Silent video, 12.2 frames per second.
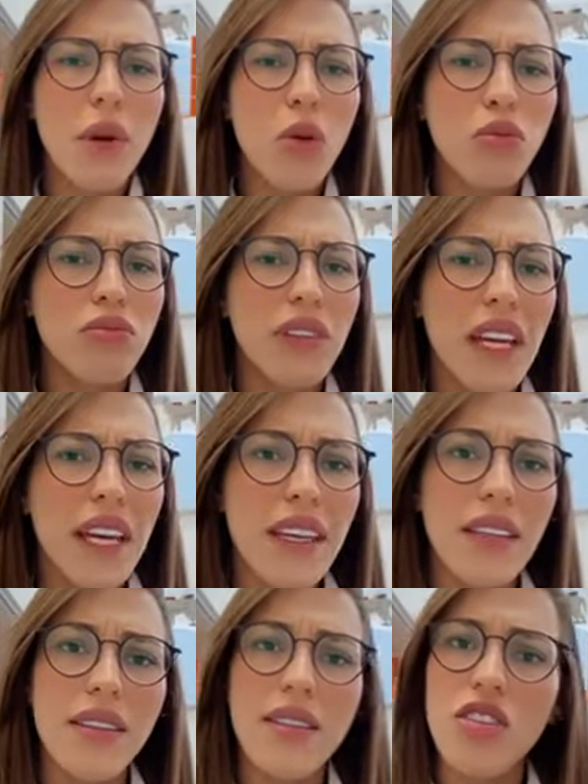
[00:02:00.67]

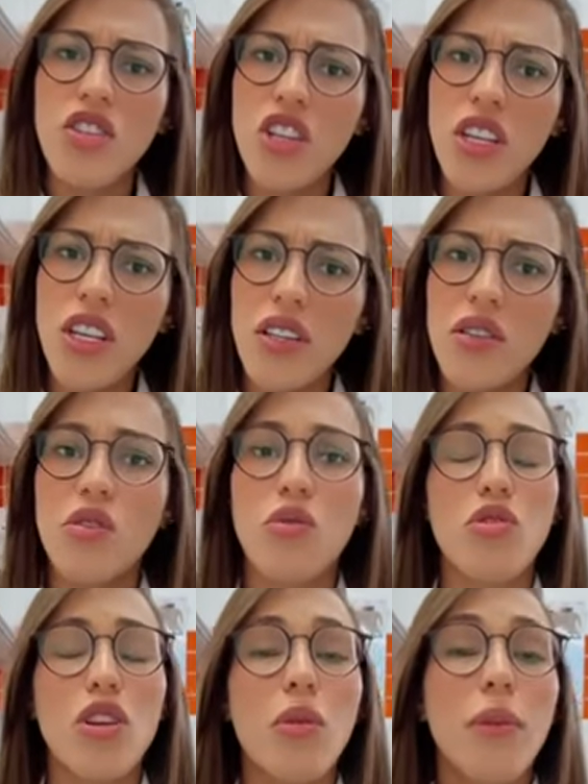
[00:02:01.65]
maltês, shih
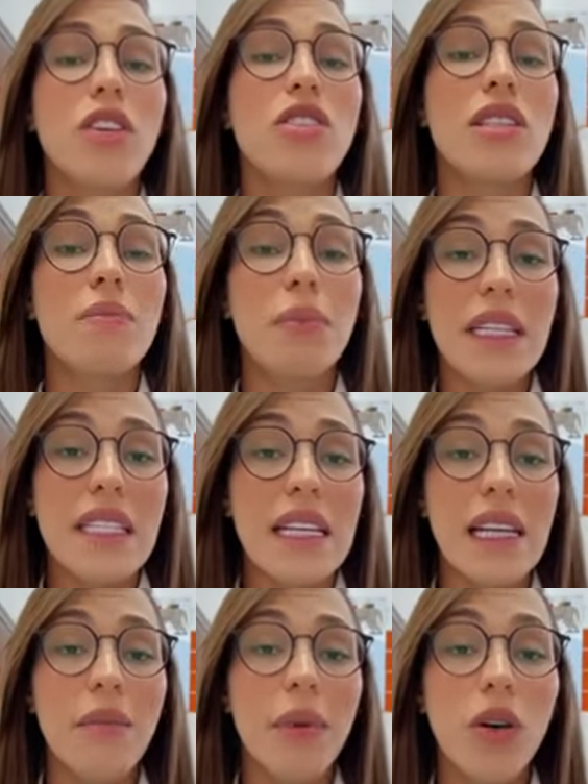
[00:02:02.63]
tzu, geralmente spitz
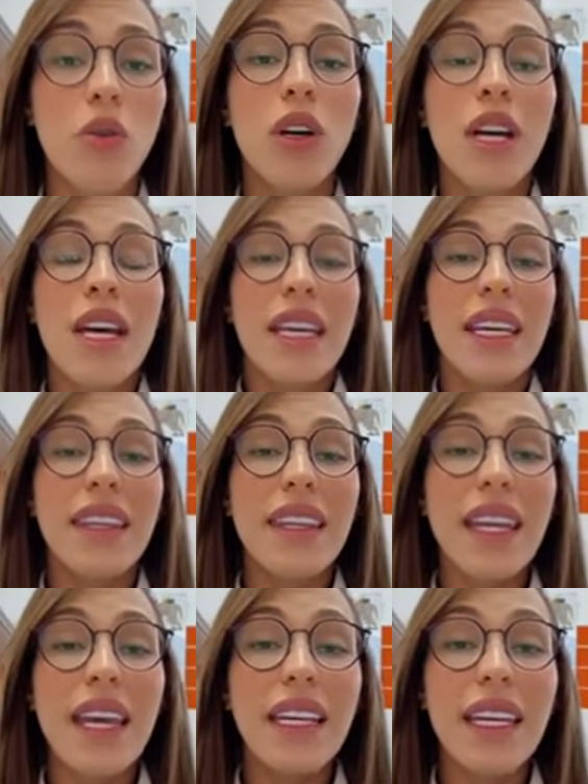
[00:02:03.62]
alemão, que
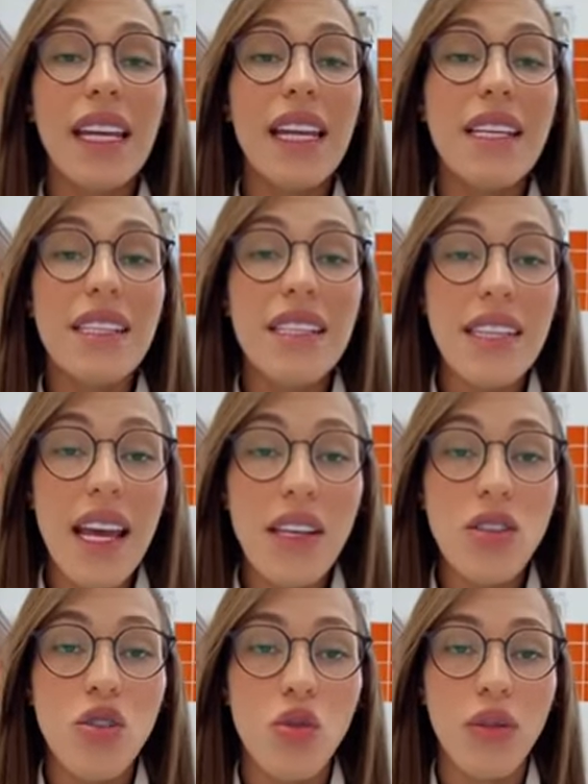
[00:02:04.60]
tem aquele
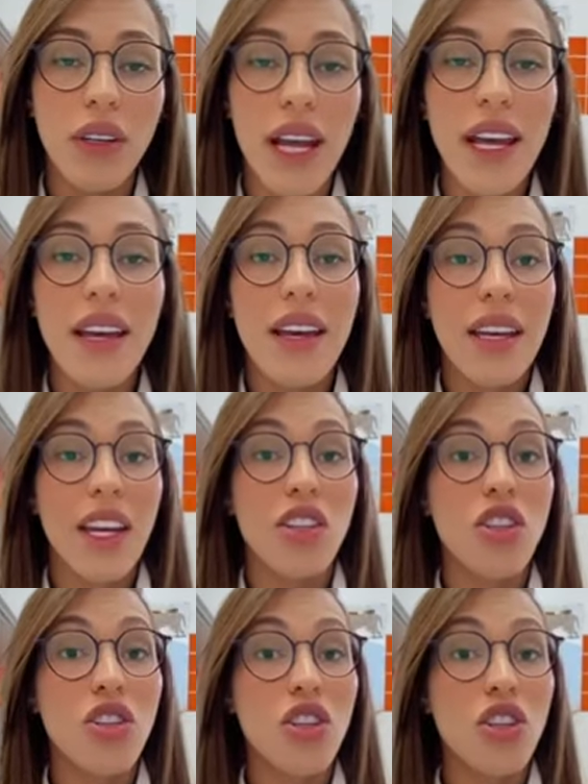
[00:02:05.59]
excesso, né, que a
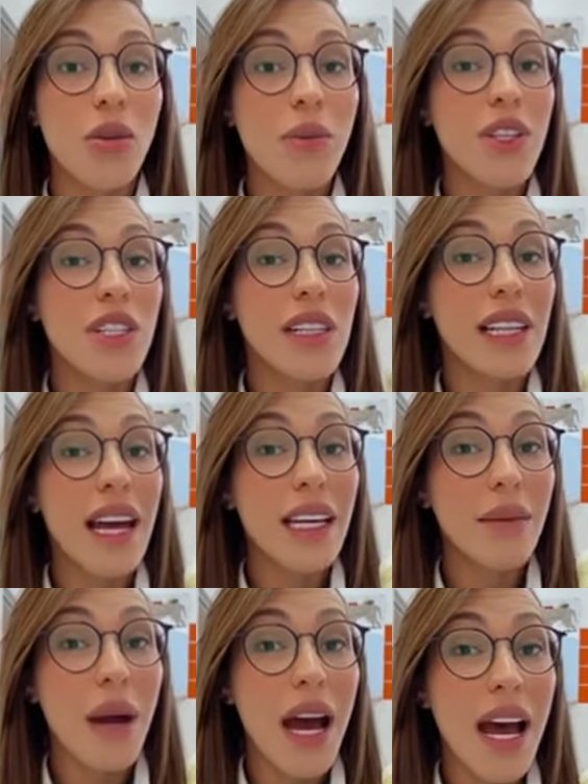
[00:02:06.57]
gente chama de
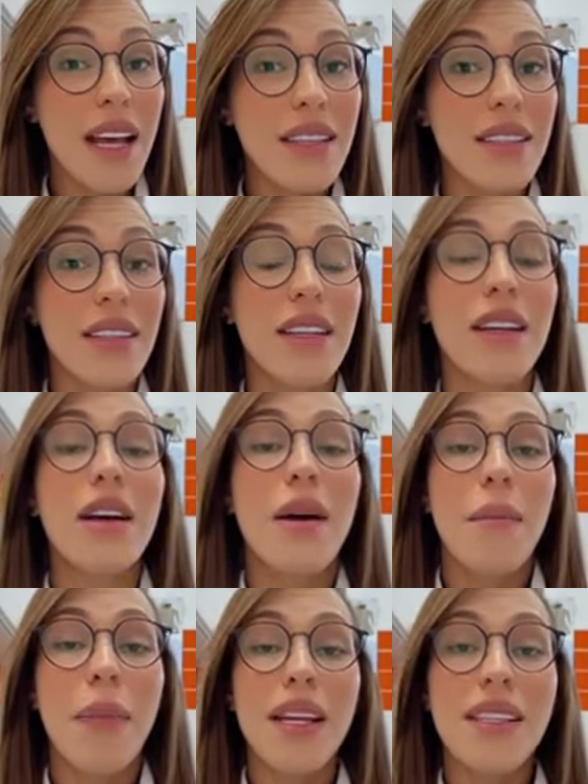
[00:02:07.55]
lágrima ácida,
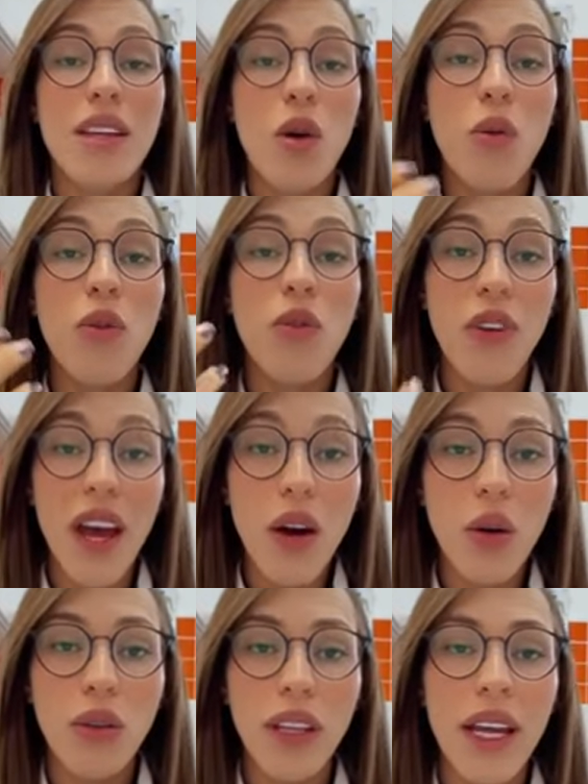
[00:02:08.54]
mas é o
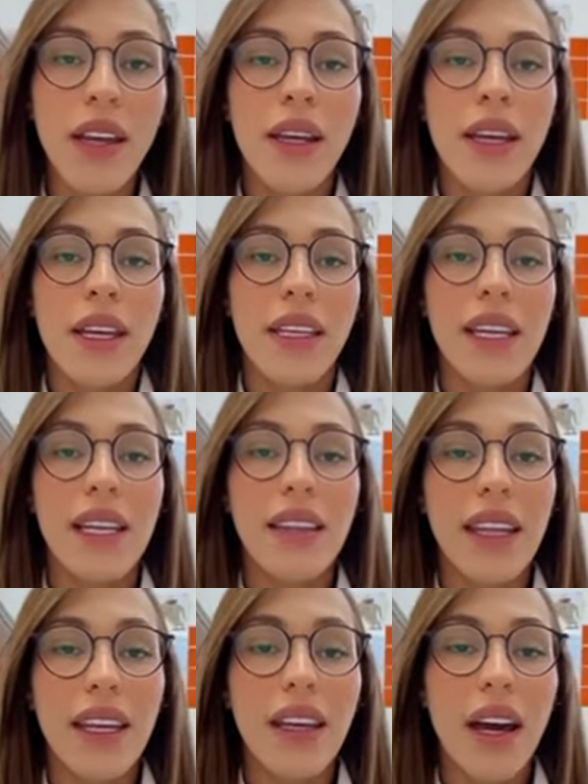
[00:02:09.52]
ferro, né, que
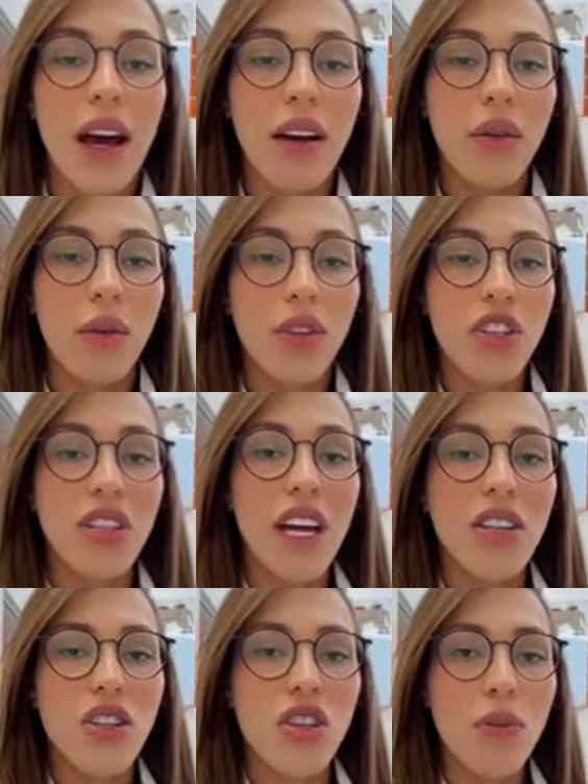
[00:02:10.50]
ele tem a
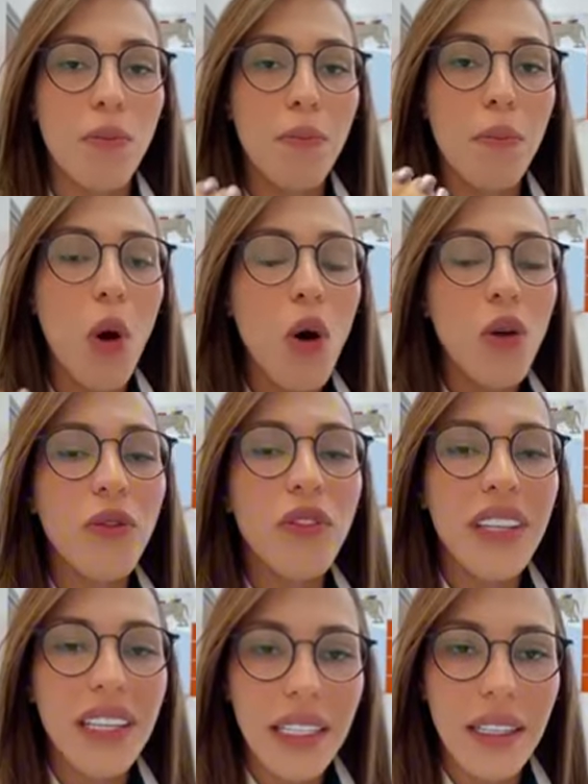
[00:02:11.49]
quantidade de
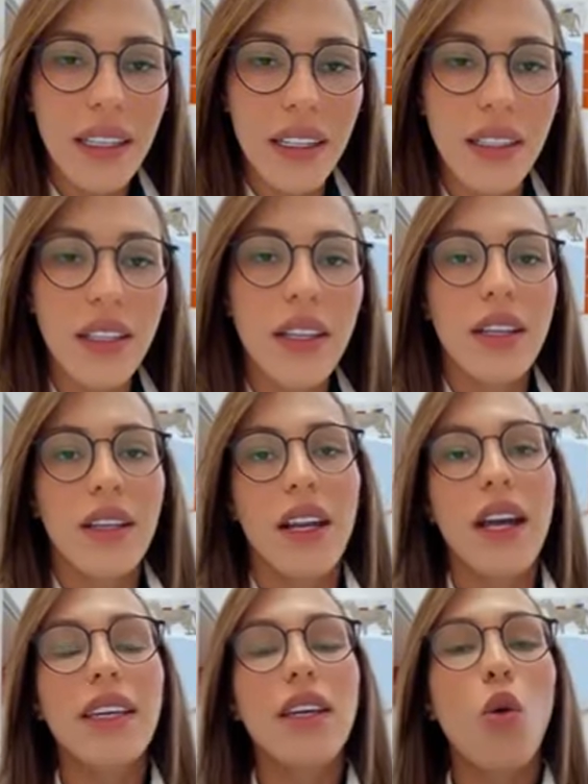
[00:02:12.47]
porfirina,
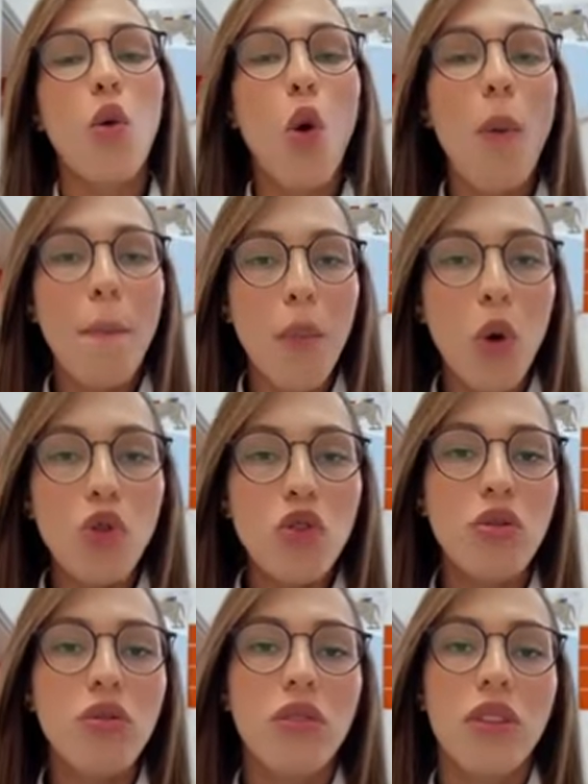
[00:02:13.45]
né, que é o
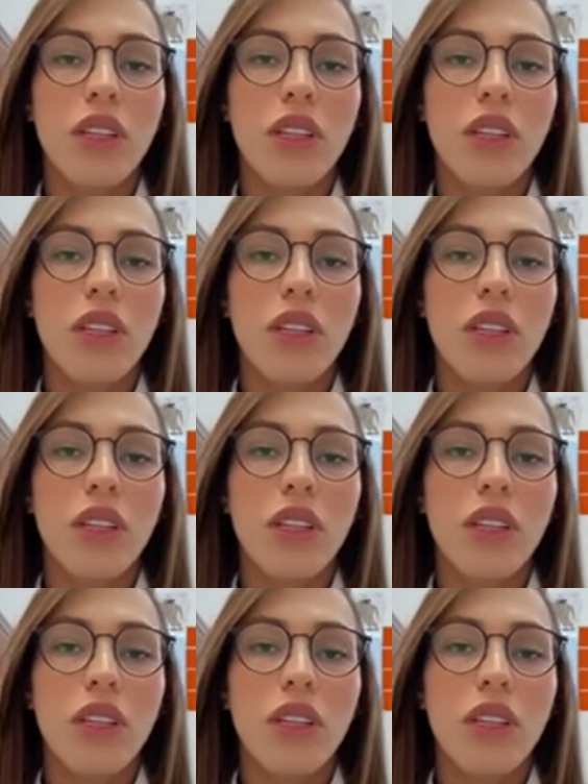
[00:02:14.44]
composto